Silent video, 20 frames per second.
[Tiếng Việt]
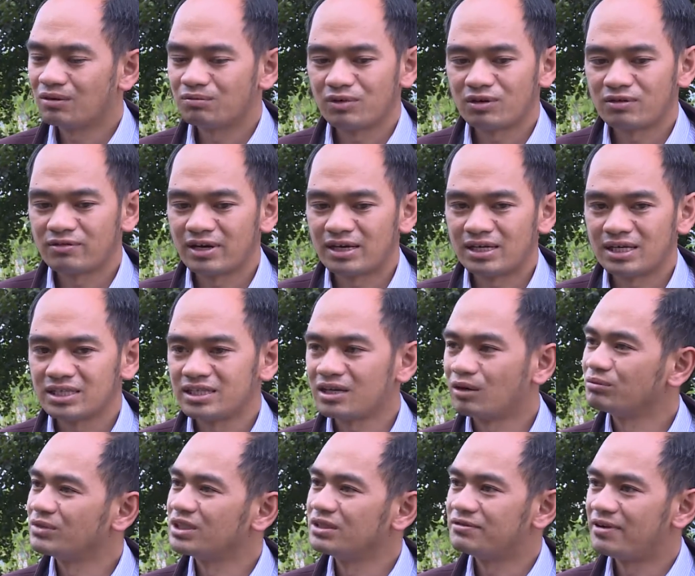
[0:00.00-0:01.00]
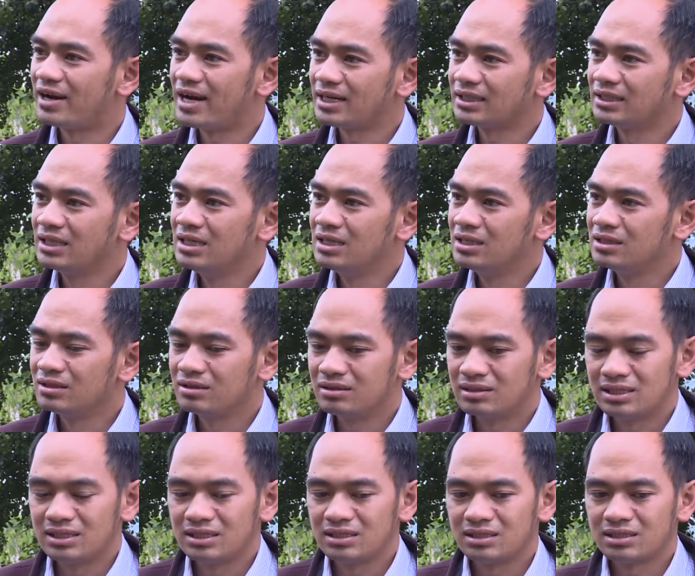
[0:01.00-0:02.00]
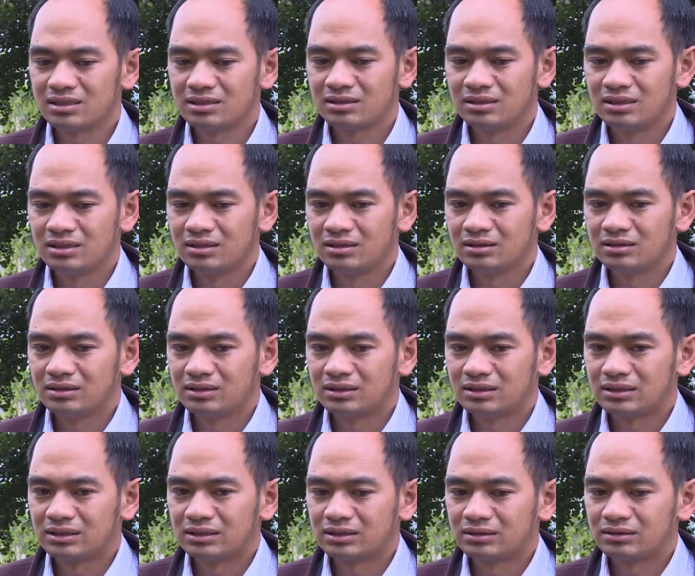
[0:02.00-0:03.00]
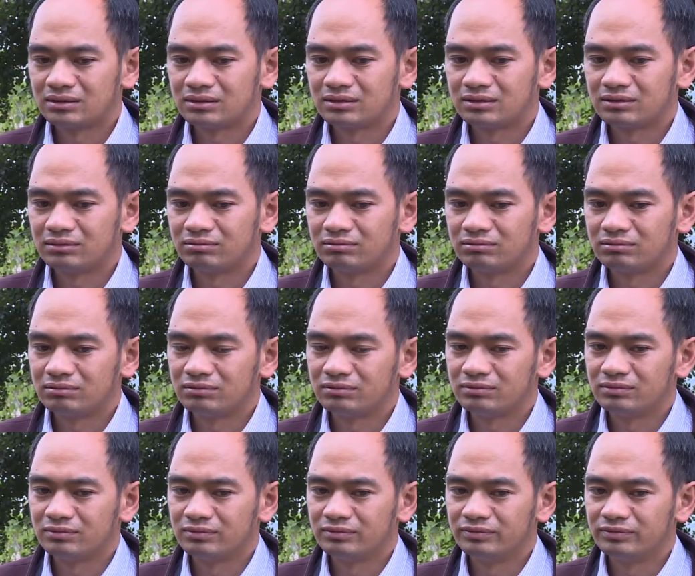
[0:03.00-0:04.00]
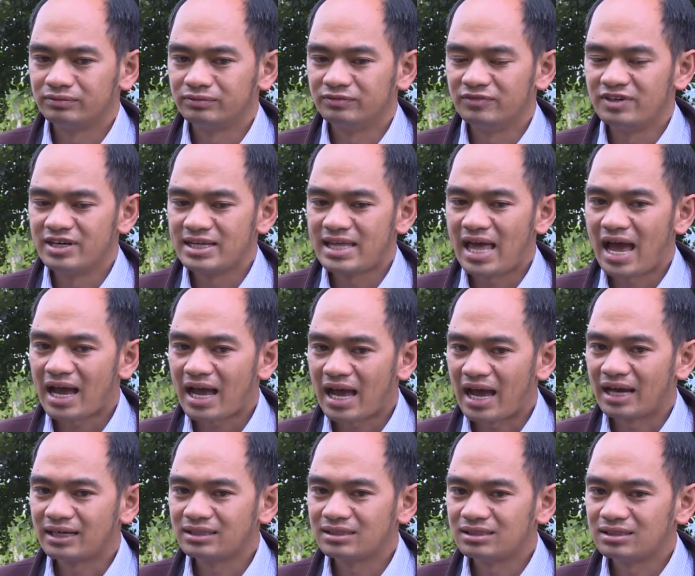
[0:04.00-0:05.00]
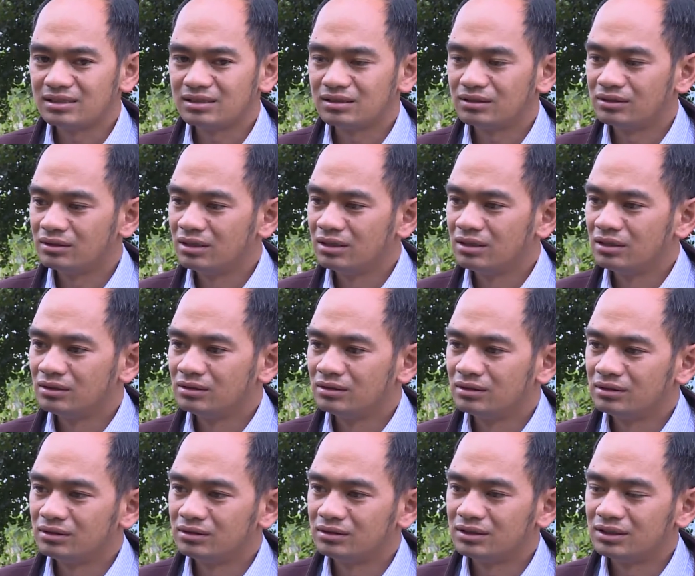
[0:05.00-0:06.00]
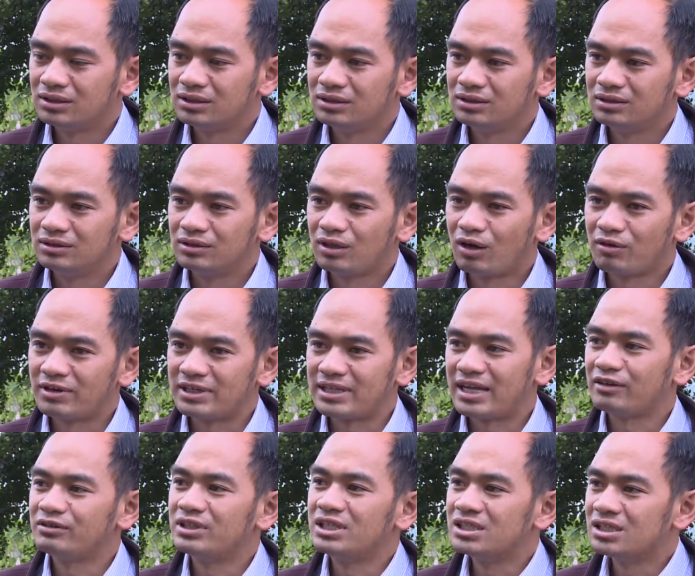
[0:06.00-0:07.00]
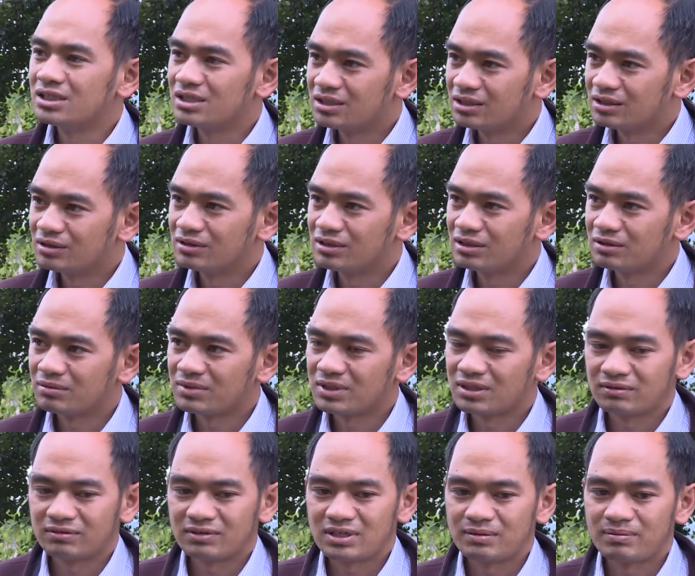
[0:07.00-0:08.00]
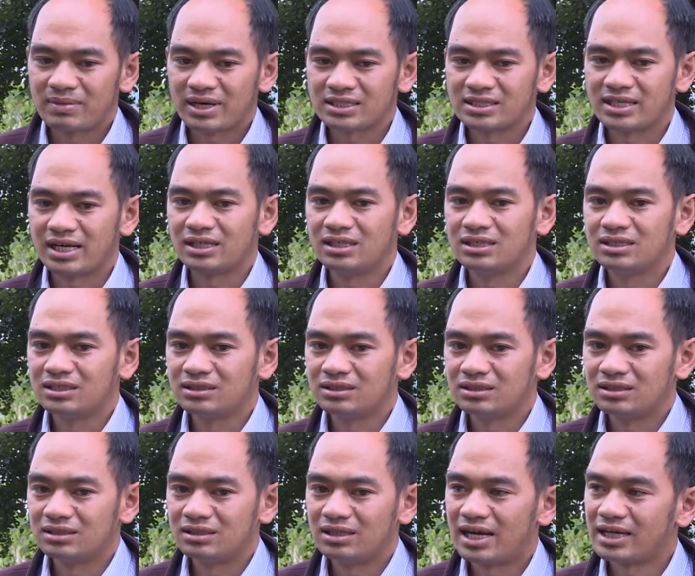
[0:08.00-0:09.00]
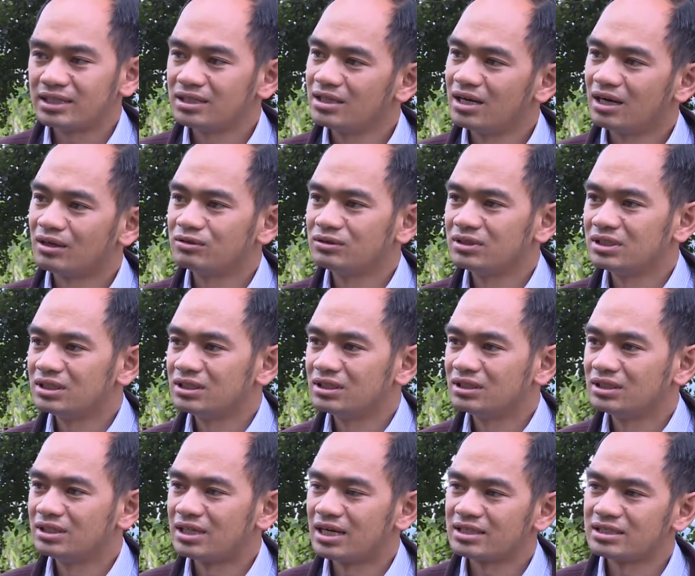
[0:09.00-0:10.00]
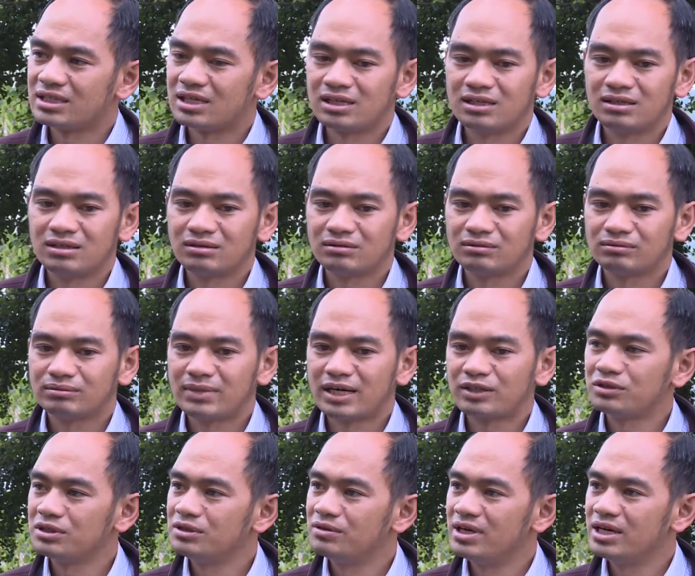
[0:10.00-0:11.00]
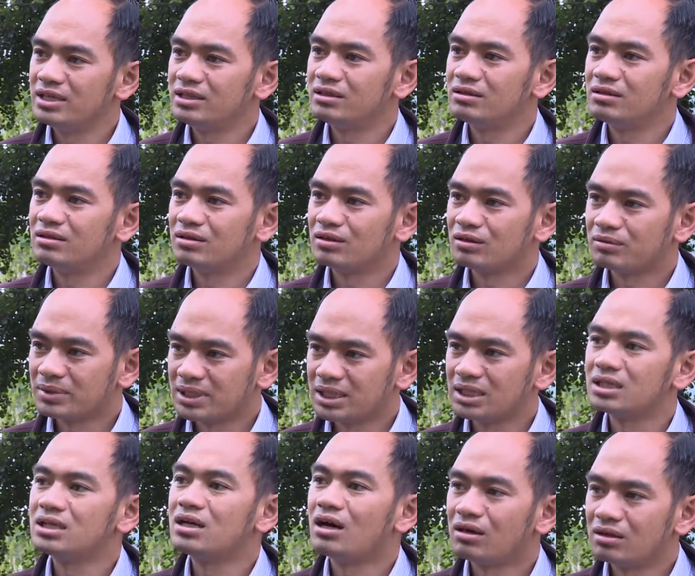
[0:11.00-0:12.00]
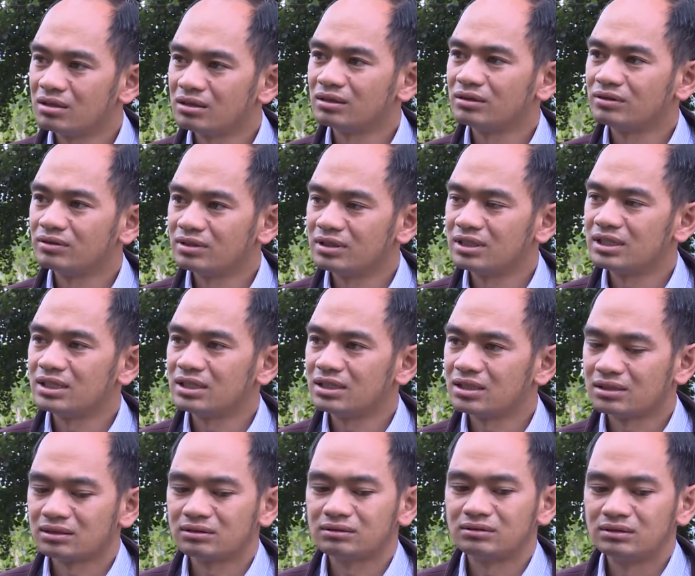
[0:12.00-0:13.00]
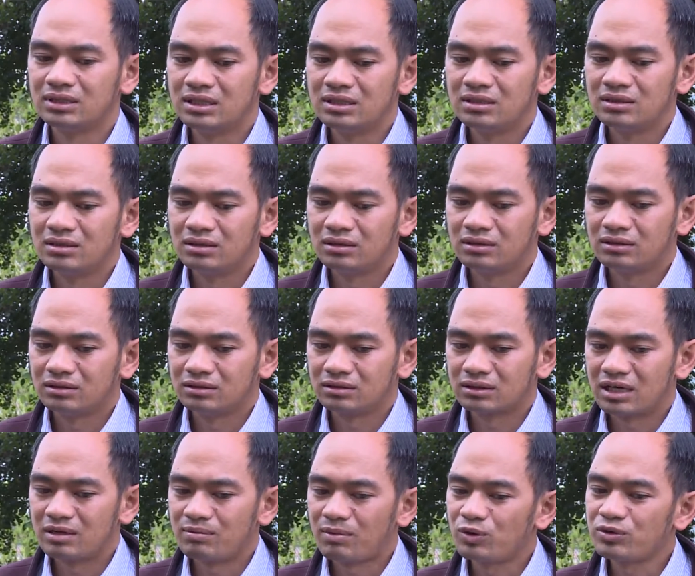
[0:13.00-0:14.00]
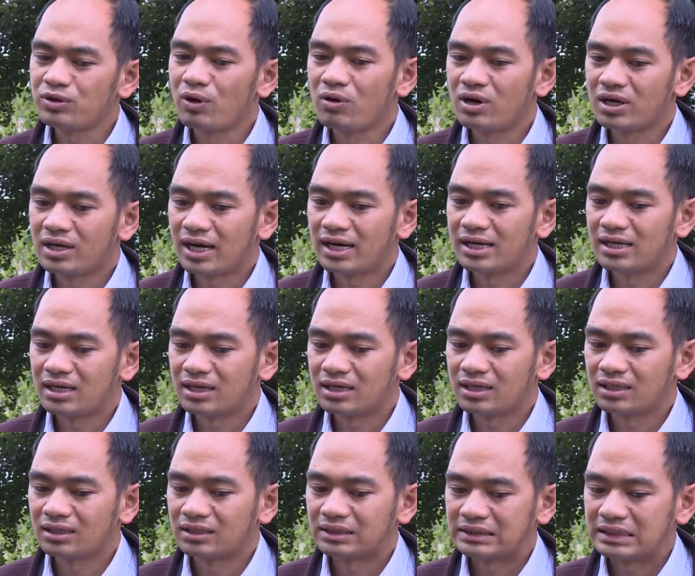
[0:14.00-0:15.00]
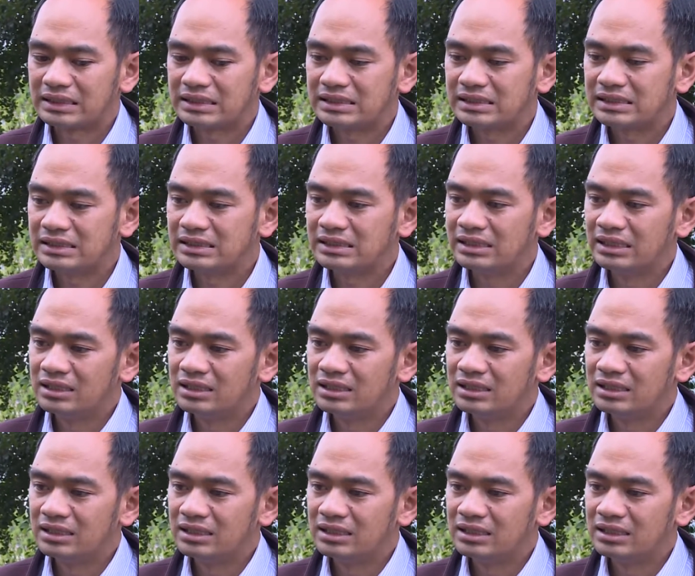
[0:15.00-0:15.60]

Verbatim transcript: không có phải là trồng tự phát cho nên là uh, về giá cả thì ờ, thì nó phải theo thị trường rồi nhưng mà về mặt sản lượng thì ra tới đâu thì người ta sẽ bao tiêu hết cho mình tới đó cho nên là cái mấu chốt ở đây là cái